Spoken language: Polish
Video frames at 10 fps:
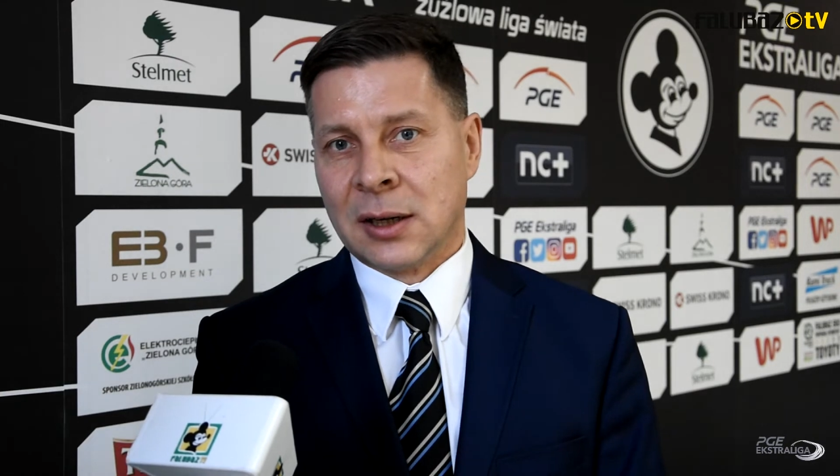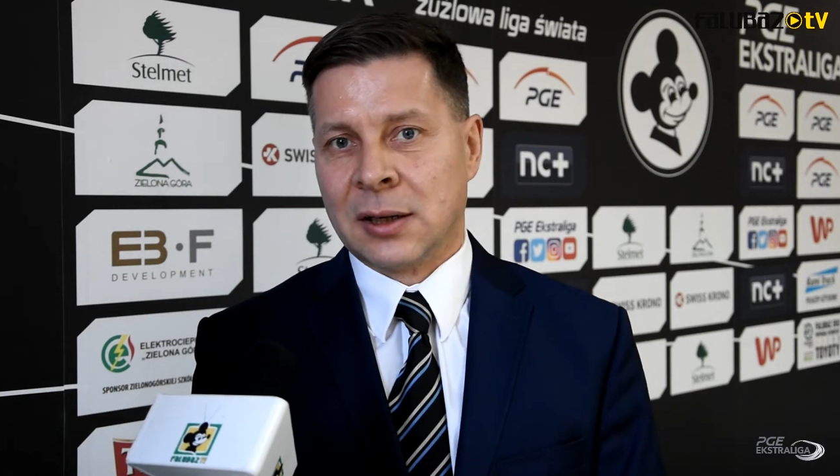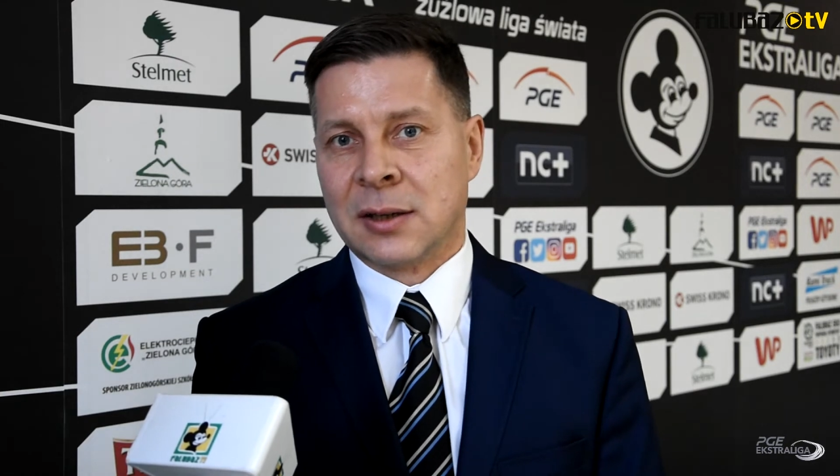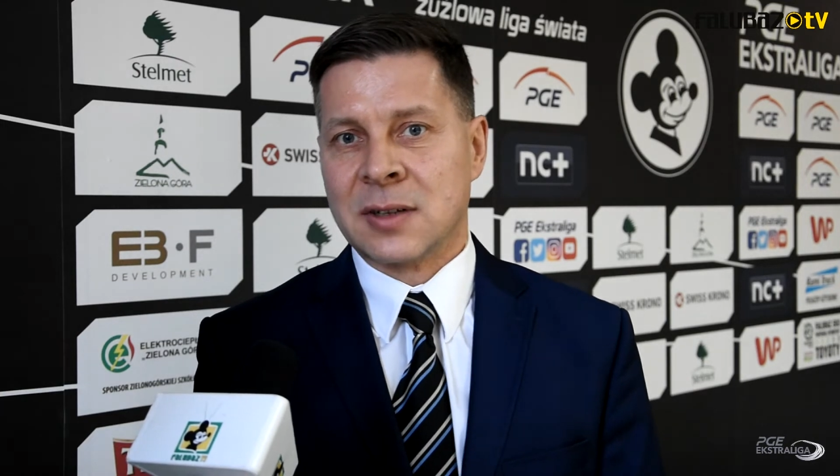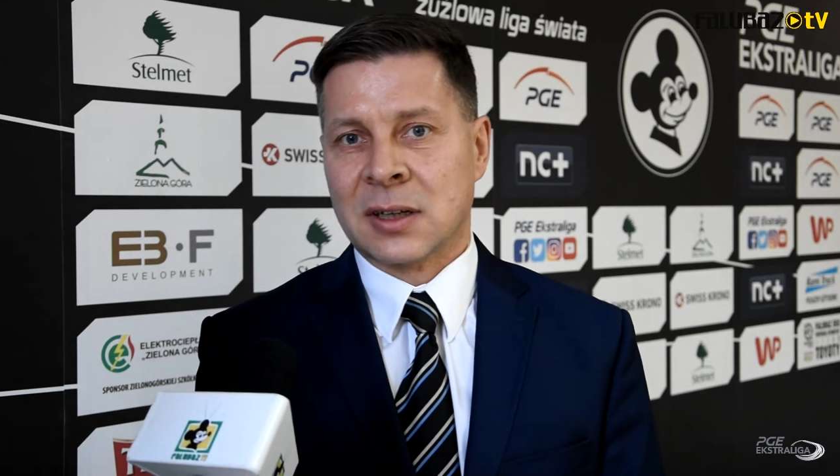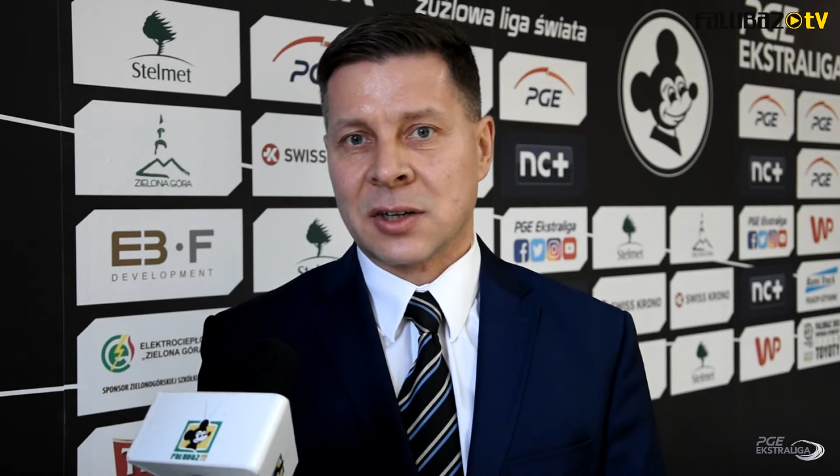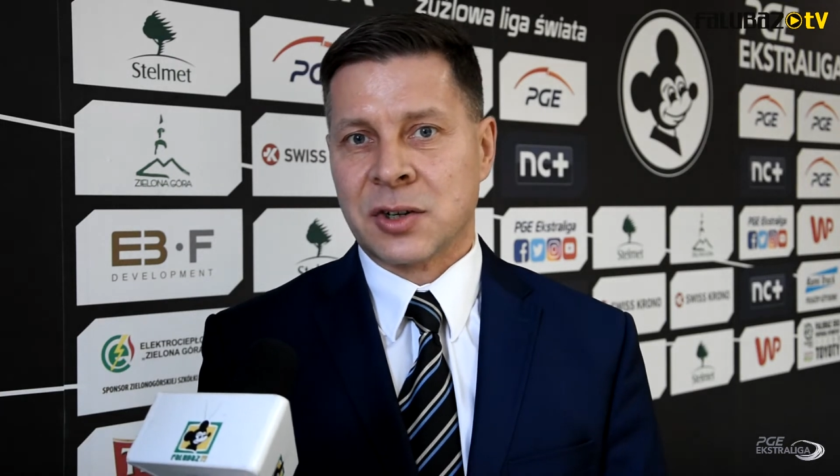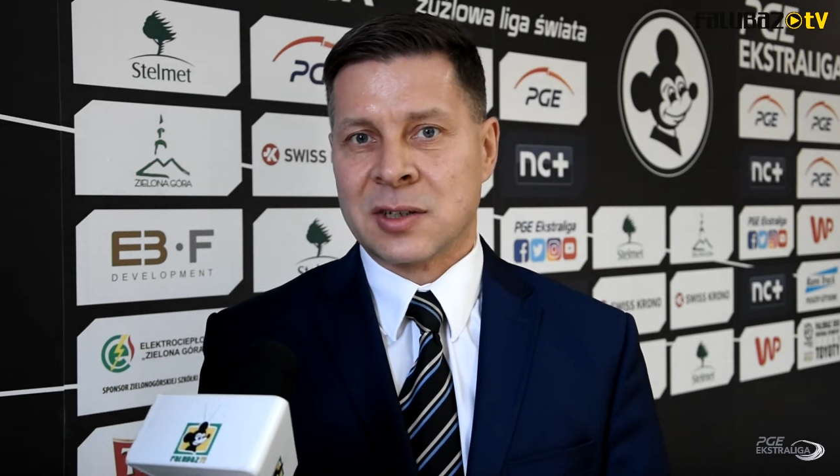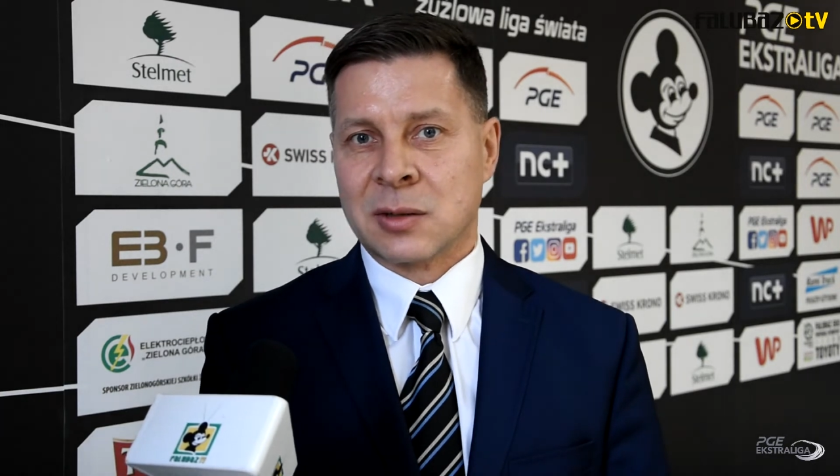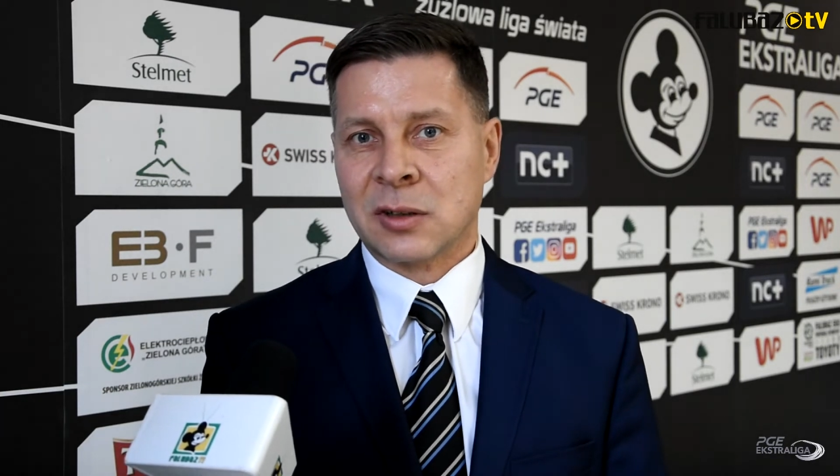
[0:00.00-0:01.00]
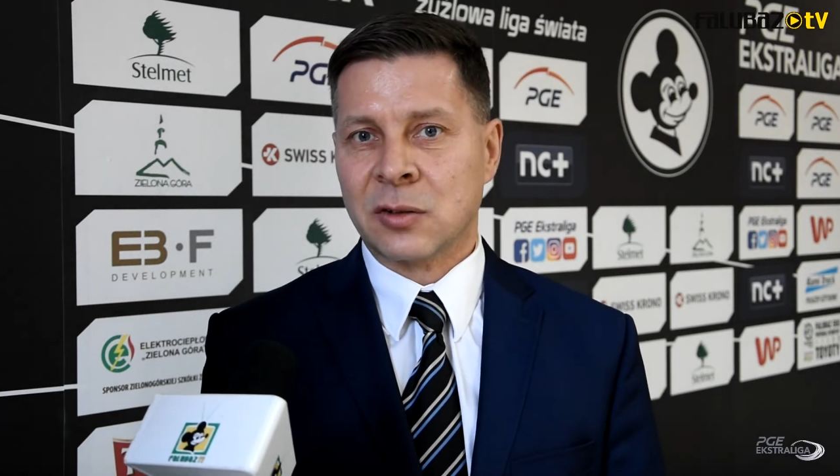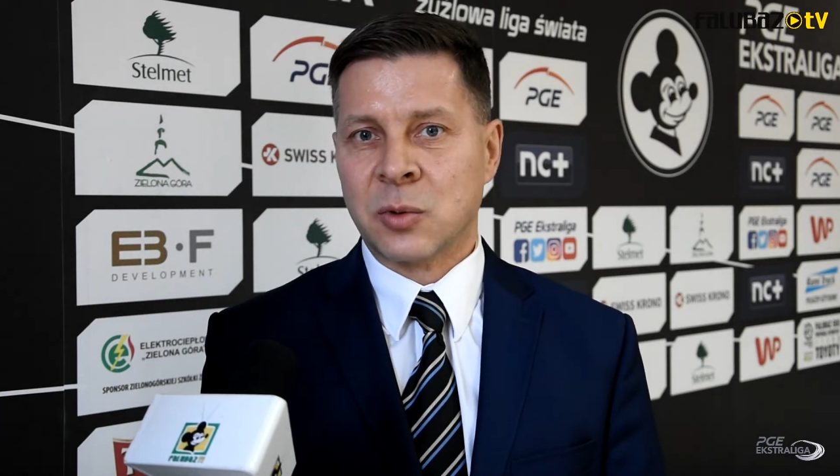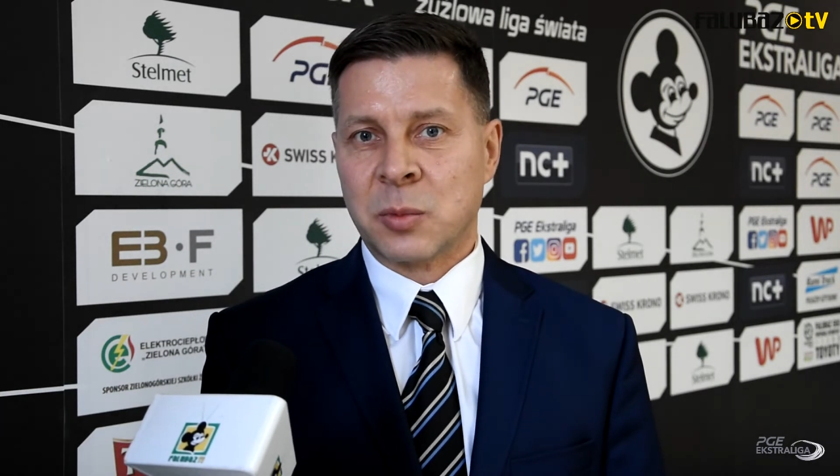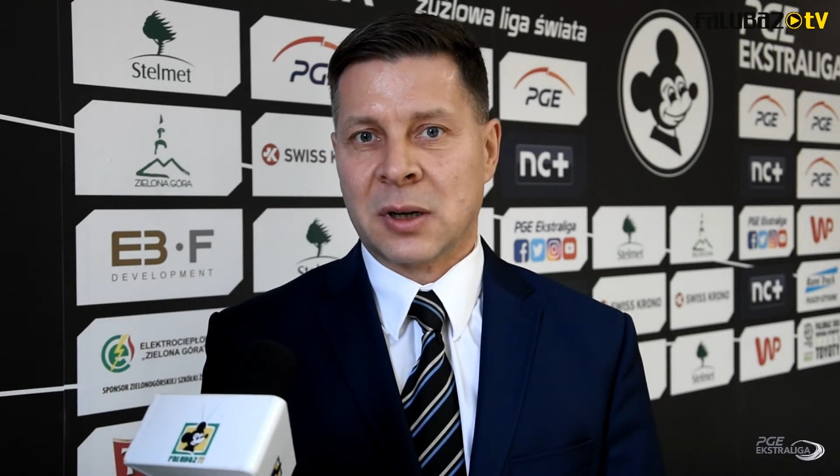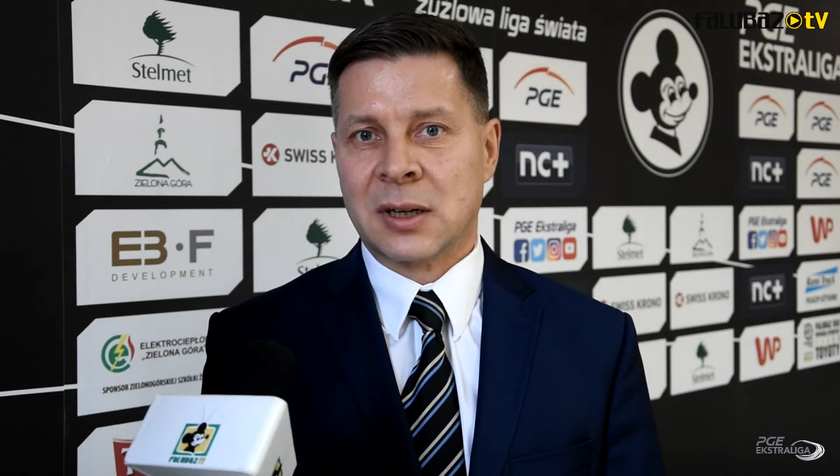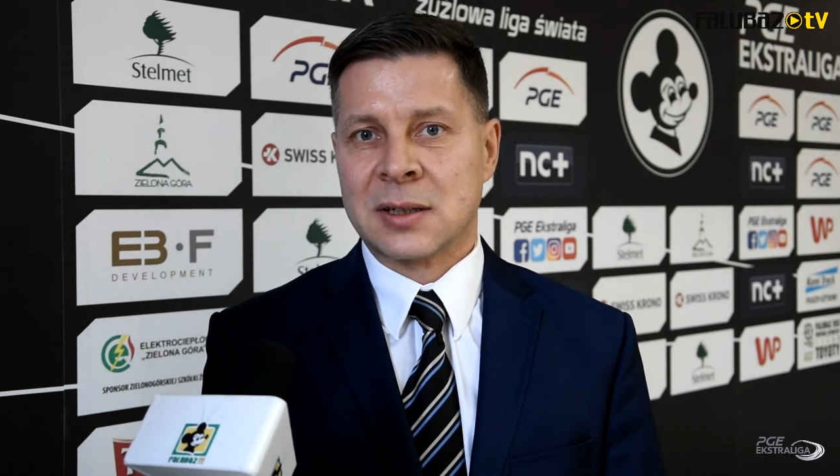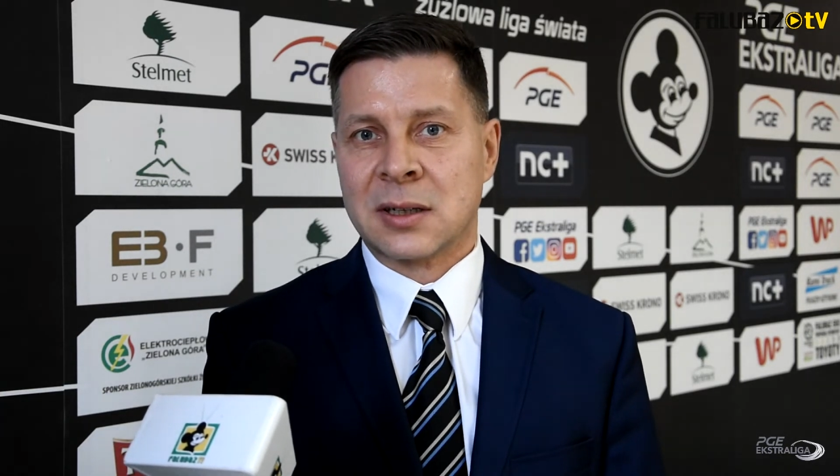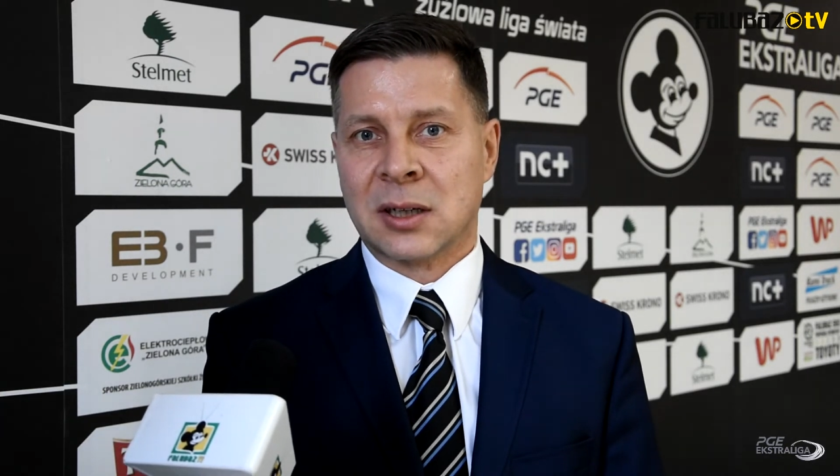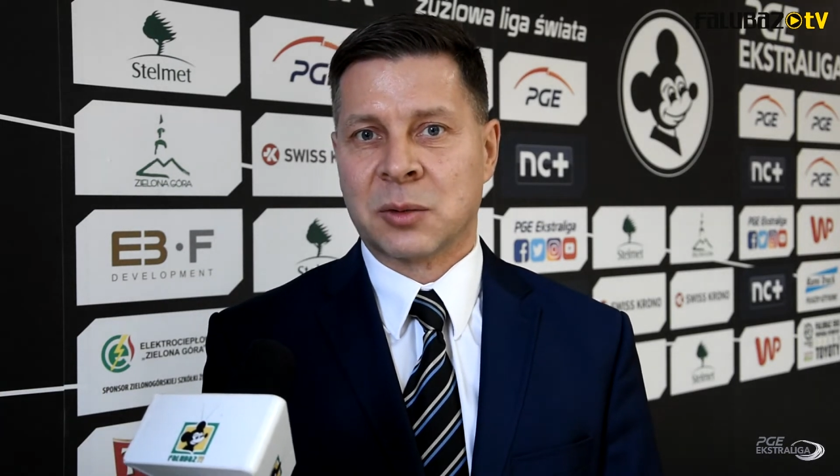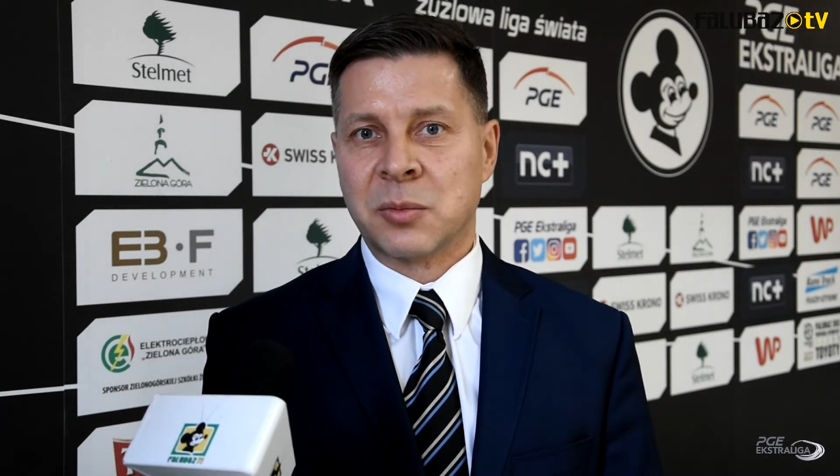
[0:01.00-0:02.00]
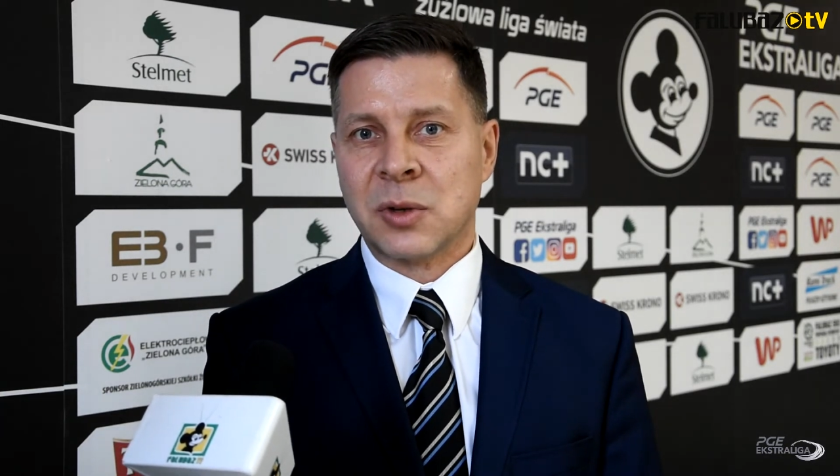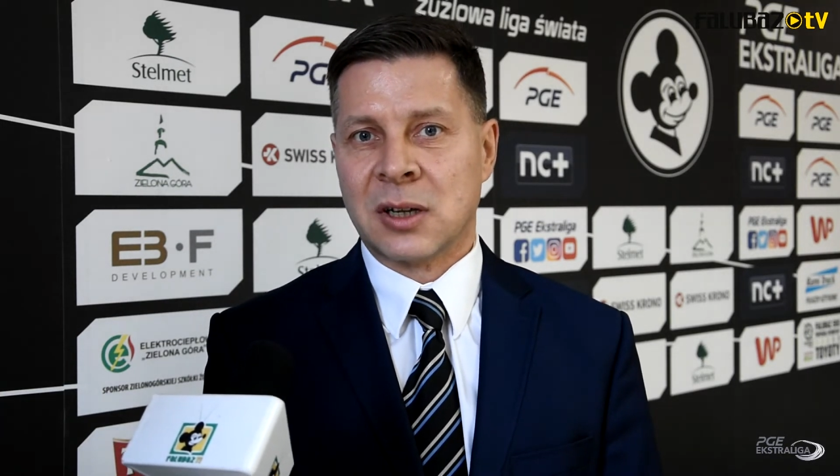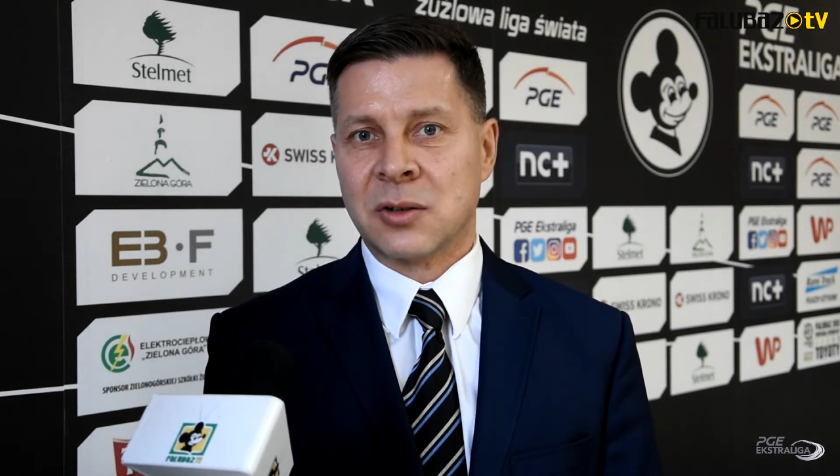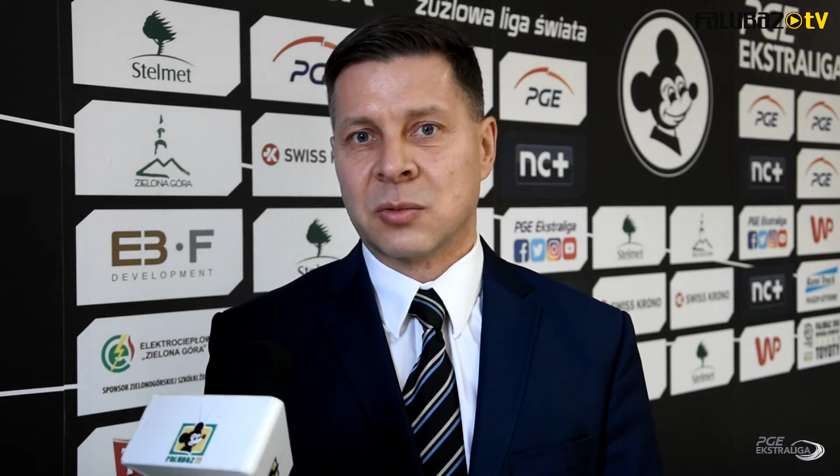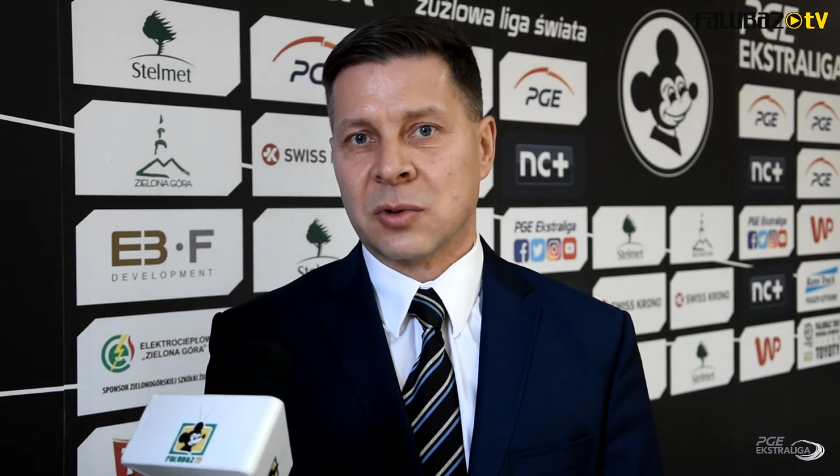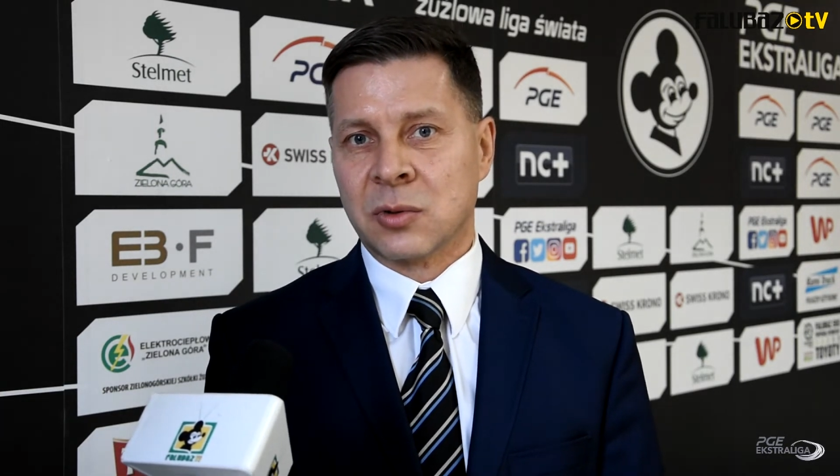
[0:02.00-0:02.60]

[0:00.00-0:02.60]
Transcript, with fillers: w zakresie zakładów bukmacherskich, jakby Millennium,